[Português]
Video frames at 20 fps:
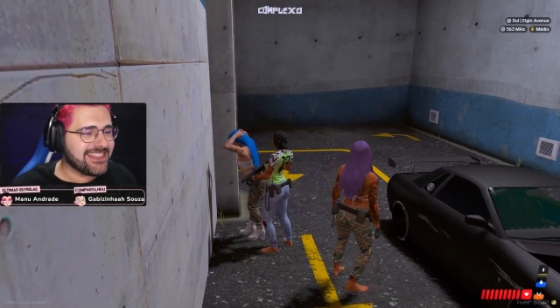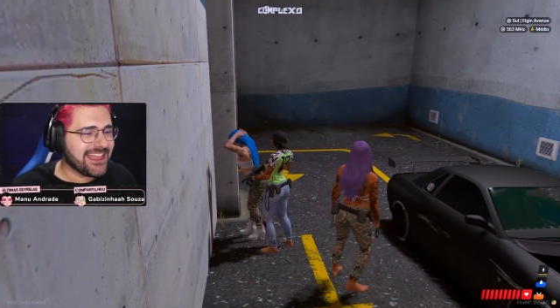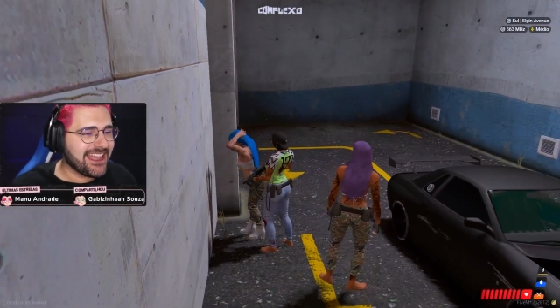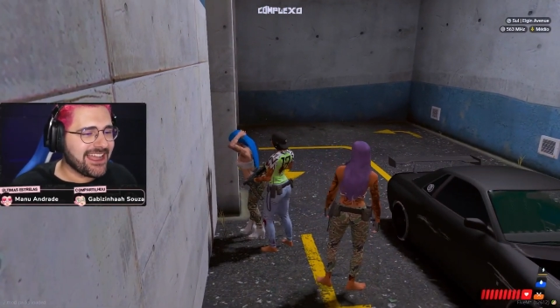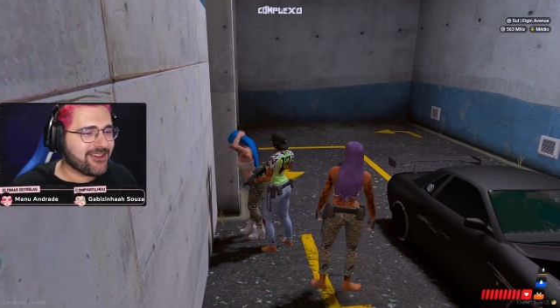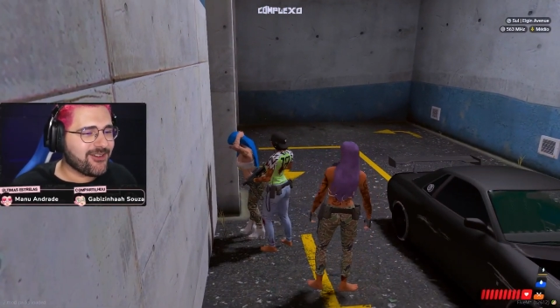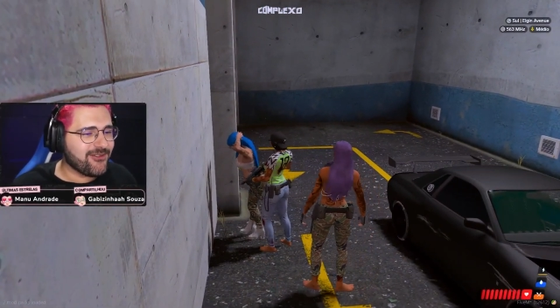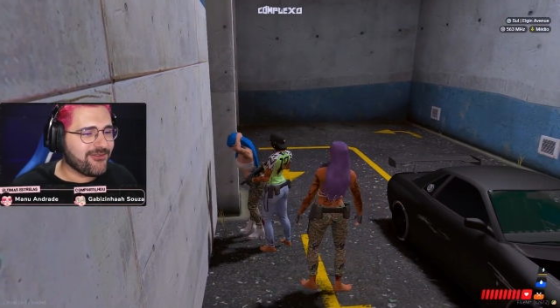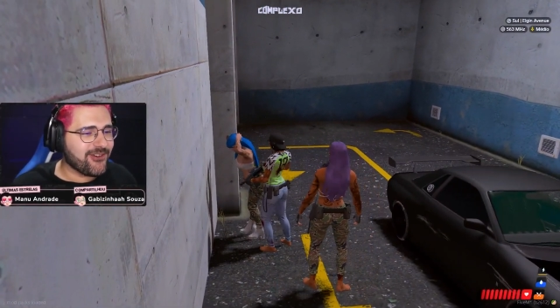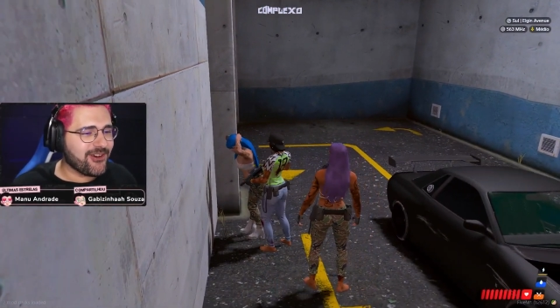tá
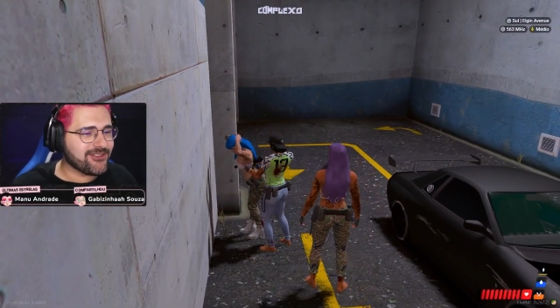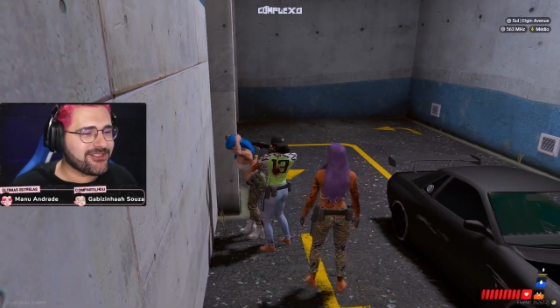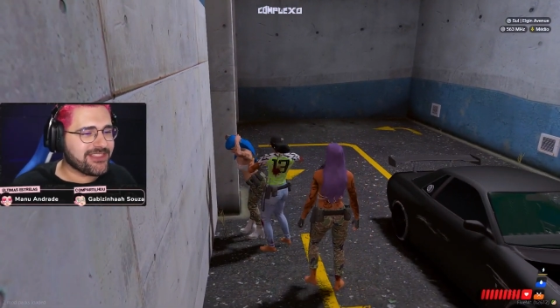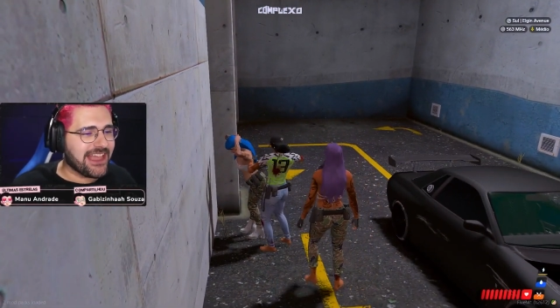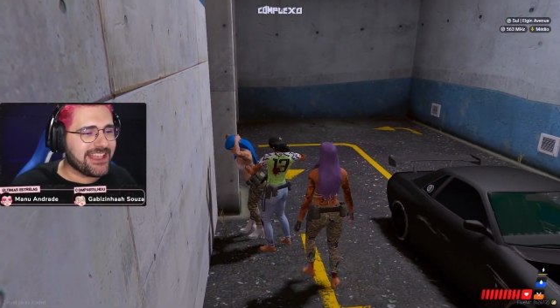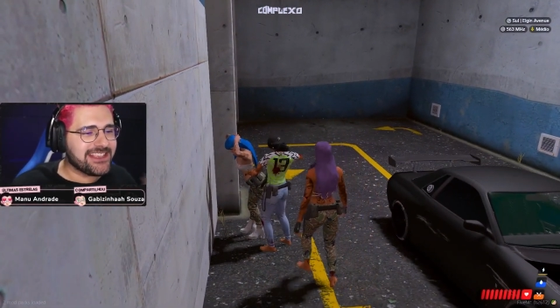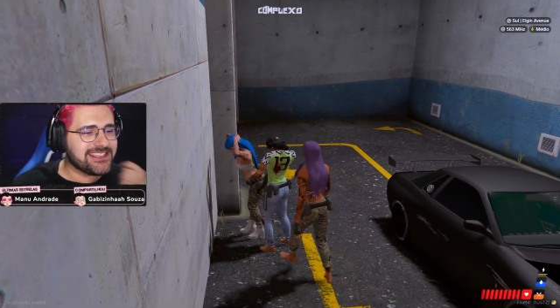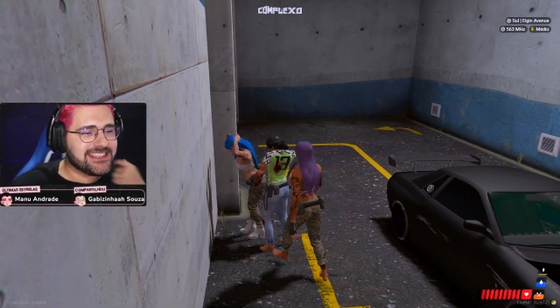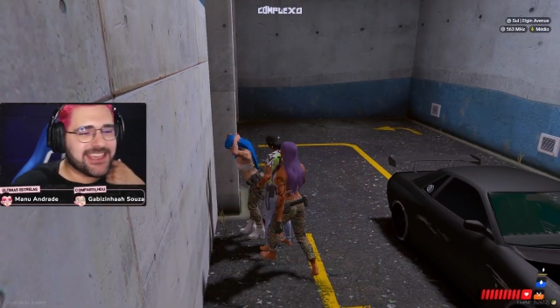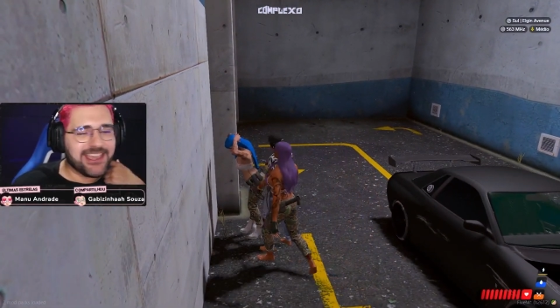com
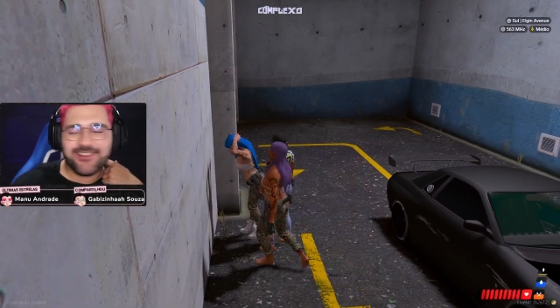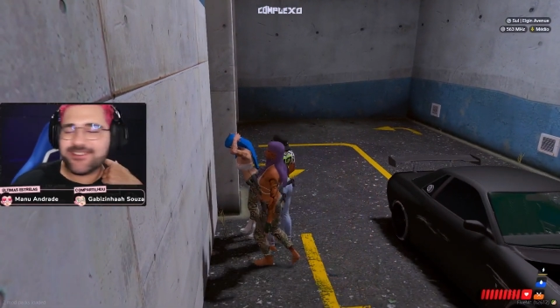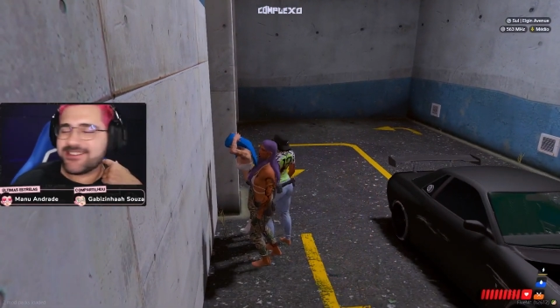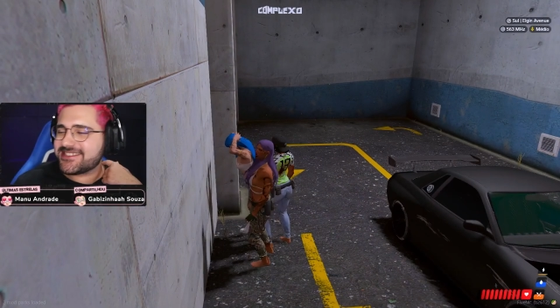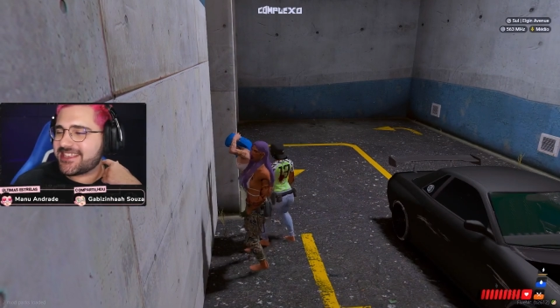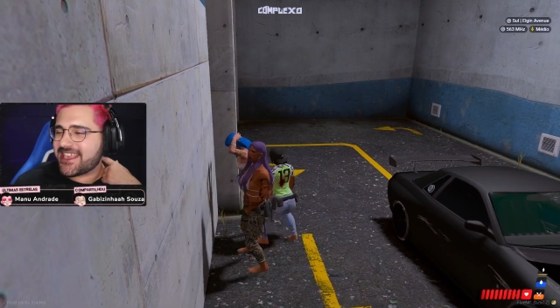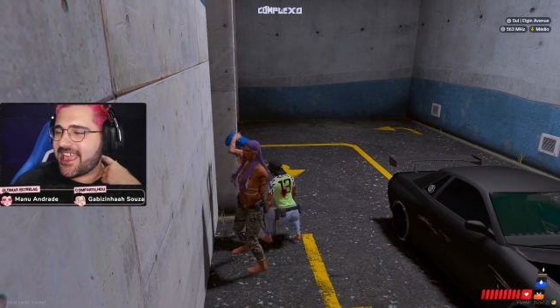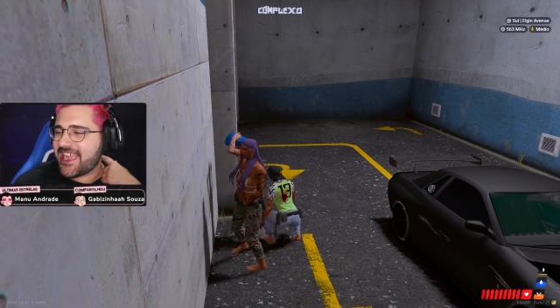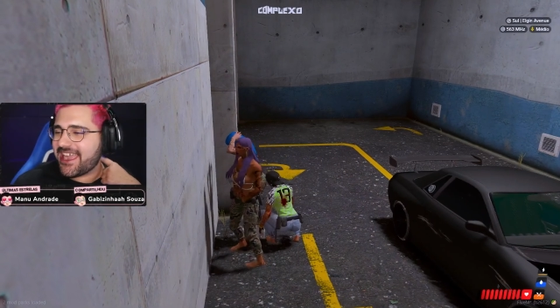vontade que eu a sei.